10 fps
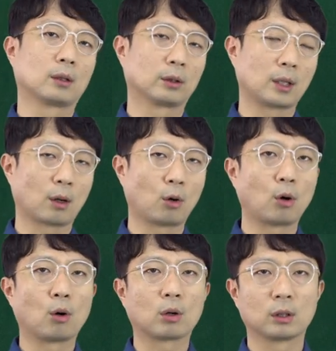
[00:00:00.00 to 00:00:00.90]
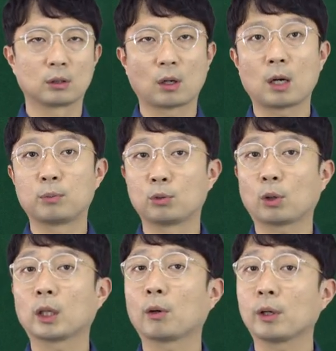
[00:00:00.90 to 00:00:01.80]
그렇다고 근거가
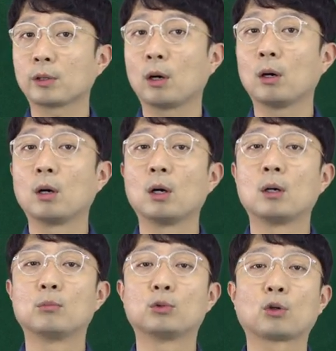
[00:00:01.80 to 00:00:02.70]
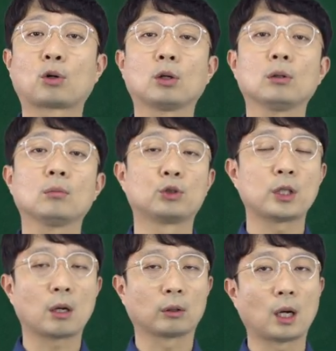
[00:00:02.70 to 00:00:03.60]
부족하다고 해서 무조건
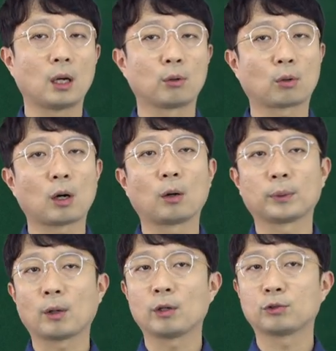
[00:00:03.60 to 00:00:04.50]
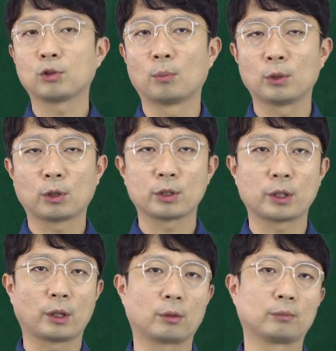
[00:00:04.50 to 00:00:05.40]
무시하거나 효과가 없다고 할 수도 없는
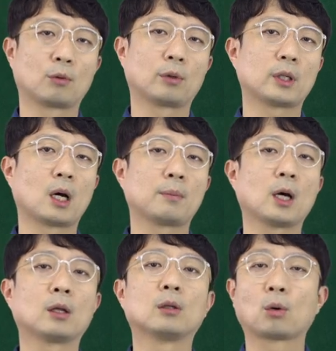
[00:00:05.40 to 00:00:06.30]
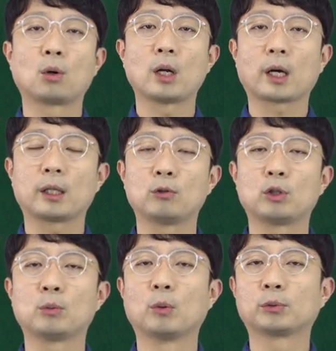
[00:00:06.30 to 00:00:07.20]
것이에요. 왜냐하면 콜라겐이
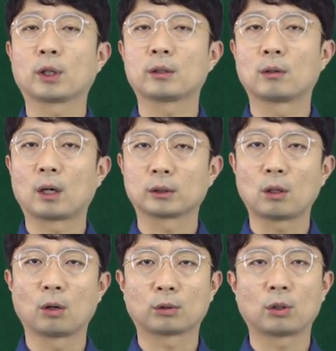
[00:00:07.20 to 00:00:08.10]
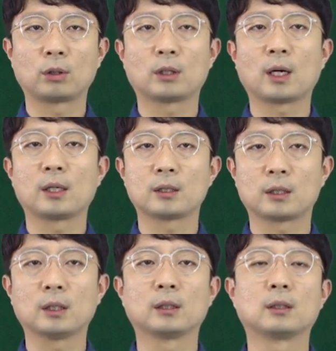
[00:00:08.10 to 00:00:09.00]
우리 몸속에 들어가서 어떤 일을
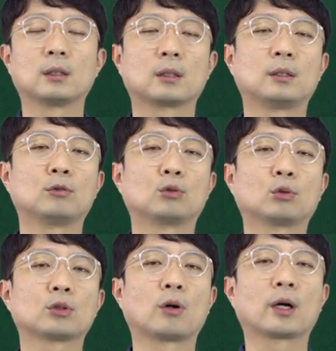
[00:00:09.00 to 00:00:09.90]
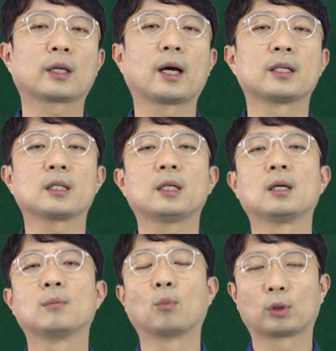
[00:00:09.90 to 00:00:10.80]
하는지는 그 누구도 정확히 알지
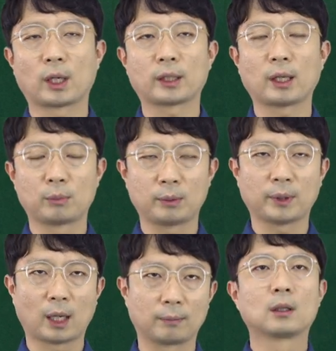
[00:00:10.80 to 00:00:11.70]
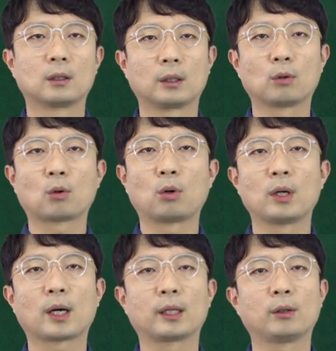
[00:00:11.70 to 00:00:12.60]
못하기 때문입니다. 그리고
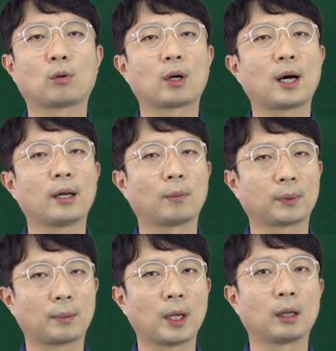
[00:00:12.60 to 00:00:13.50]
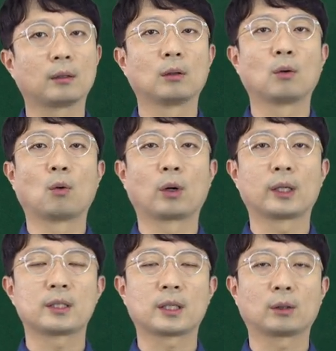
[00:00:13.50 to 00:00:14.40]
콜라겐이 효과가 아예 없다면
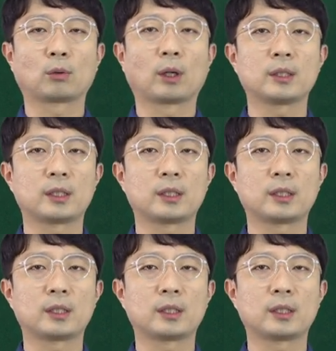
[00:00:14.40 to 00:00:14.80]
오랜 시간 동안